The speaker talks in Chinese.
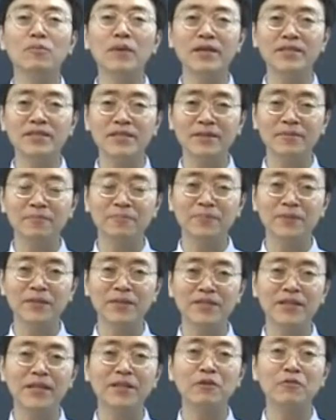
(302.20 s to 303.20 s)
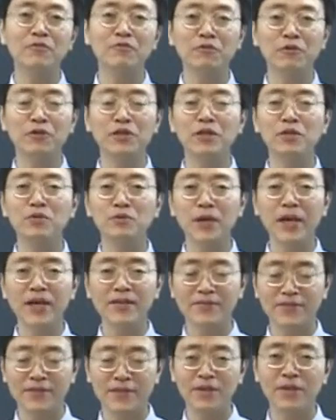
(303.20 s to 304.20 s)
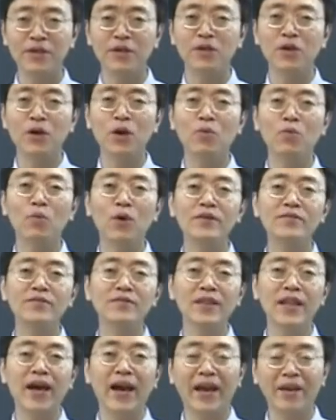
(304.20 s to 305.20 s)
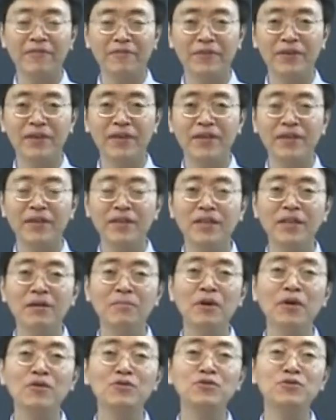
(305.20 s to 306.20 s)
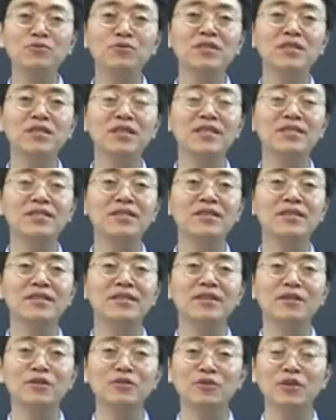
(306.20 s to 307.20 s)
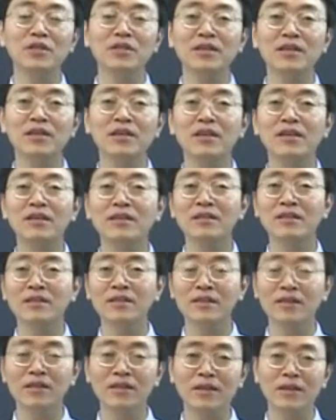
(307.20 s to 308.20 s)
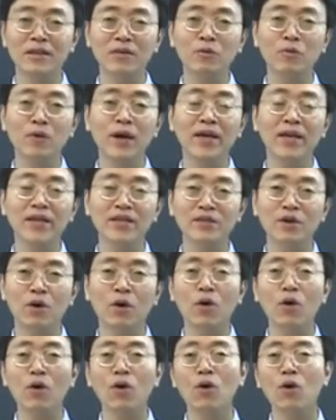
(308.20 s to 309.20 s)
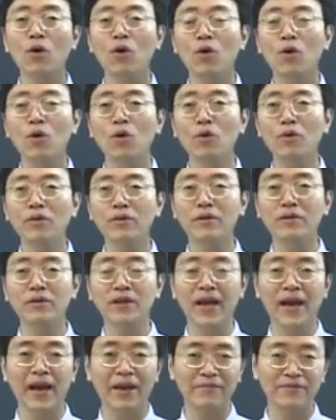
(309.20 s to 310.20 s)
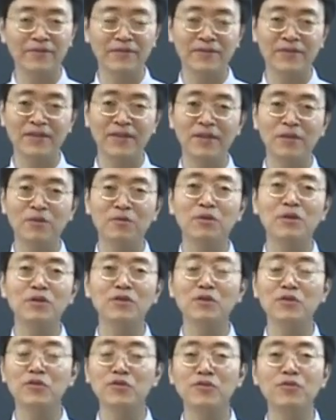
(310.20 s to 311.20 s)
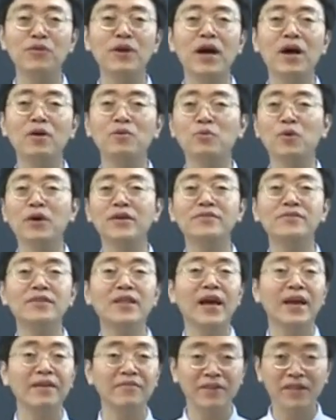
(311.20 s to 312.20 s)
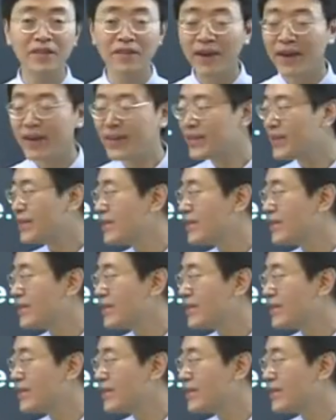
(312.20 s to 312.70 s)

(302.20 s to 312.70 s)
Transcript: 半生，相当于 for the rest of one's life。那猫终其一生对人很很怀疑，叫 all their lives。或者是 throughout one's life，对吧？